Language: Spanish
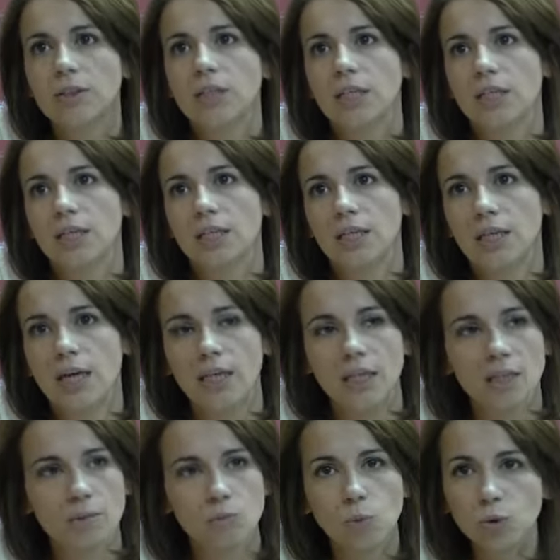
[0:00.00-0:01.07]
desde
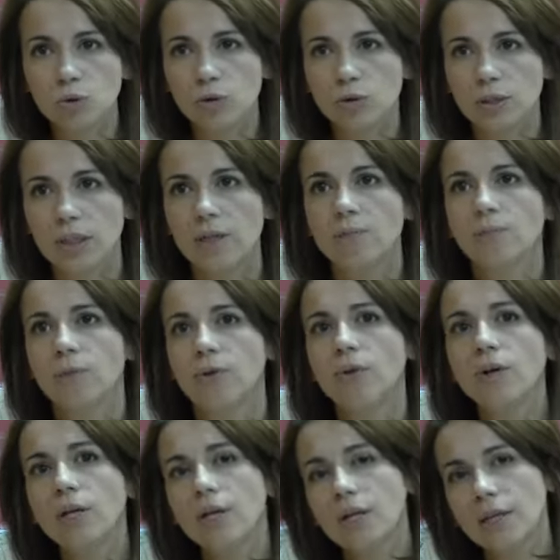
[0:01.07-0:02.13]
hace mucho
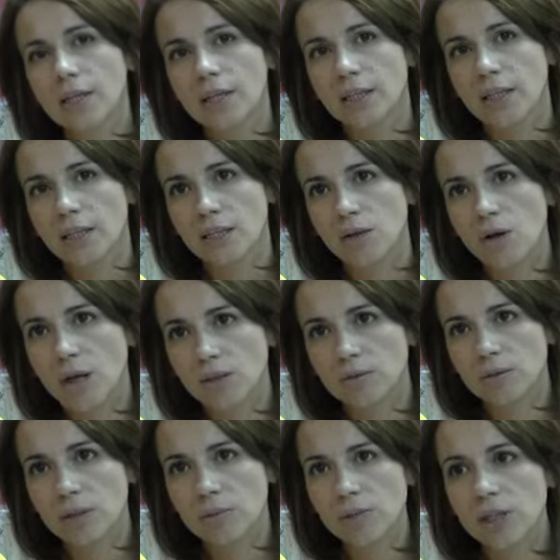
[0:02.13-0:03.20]
tiempo que desde los
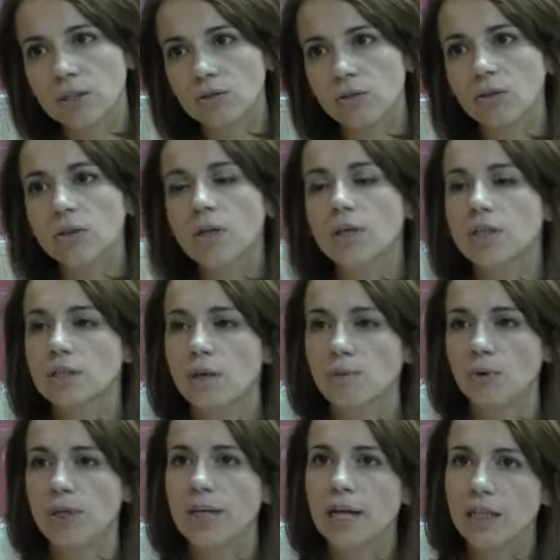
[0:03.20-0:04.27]
ayuntamientos se
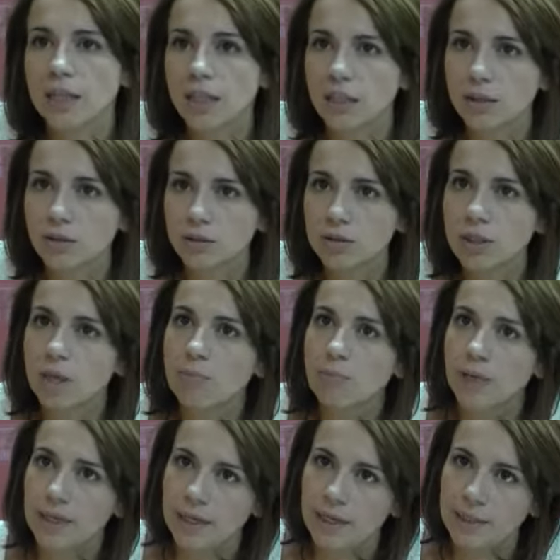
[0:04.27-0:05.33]
pueden hacer cosas
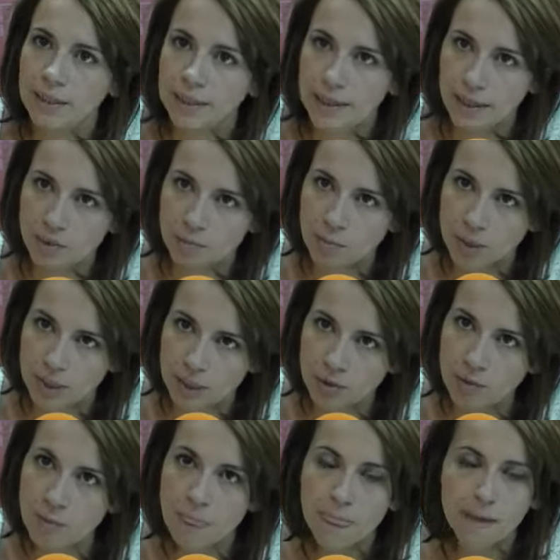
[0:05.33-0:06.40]
para generar
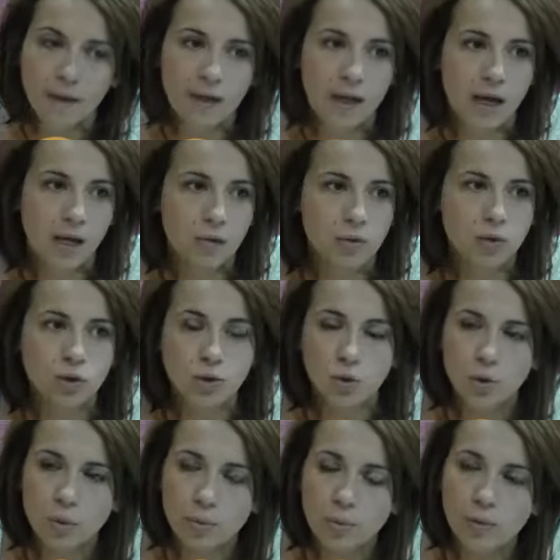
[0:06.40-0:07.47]
empleo a nuestro
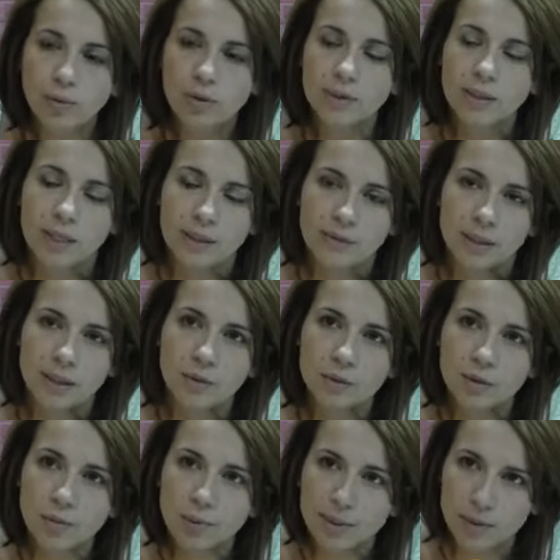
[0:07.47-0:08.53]
grupo y a la sede de
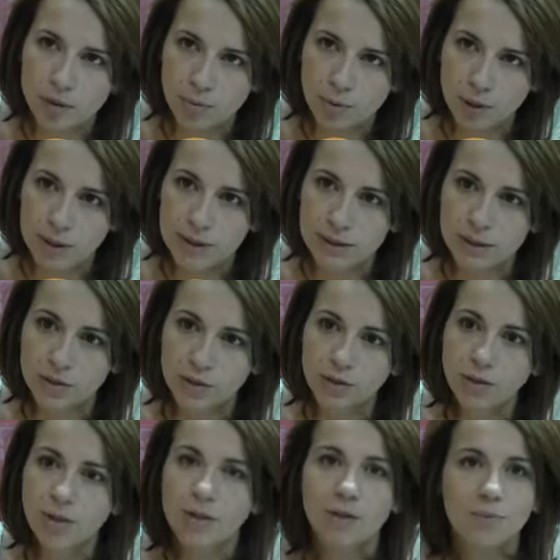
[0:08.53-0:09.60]
nuestro partido
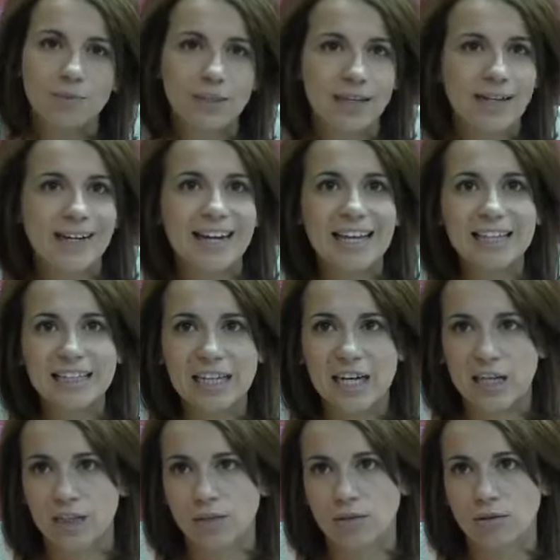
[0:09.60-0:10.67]
político vienen a
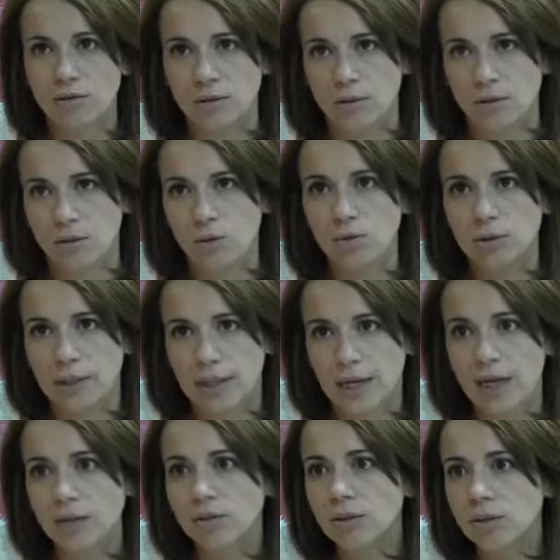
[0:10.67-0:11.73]
diario
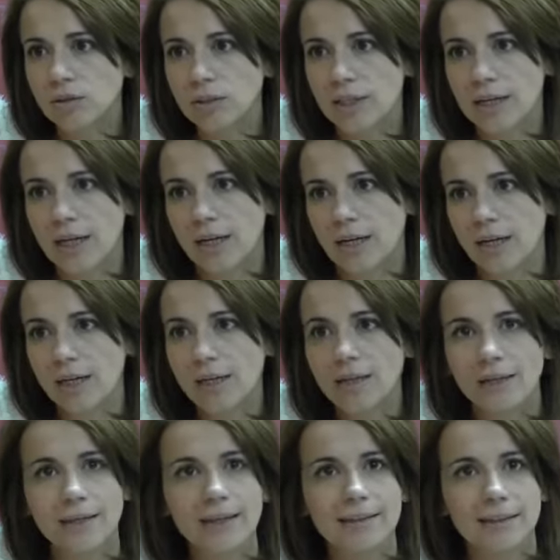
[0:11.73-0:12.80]
utreranos y uteranas
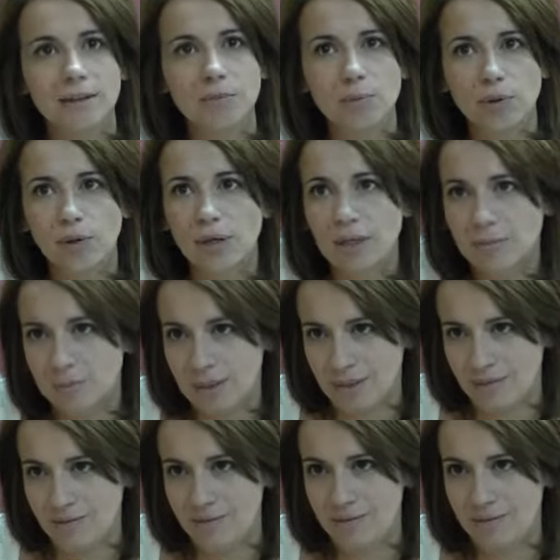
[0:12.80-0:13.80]
que tienen problemas,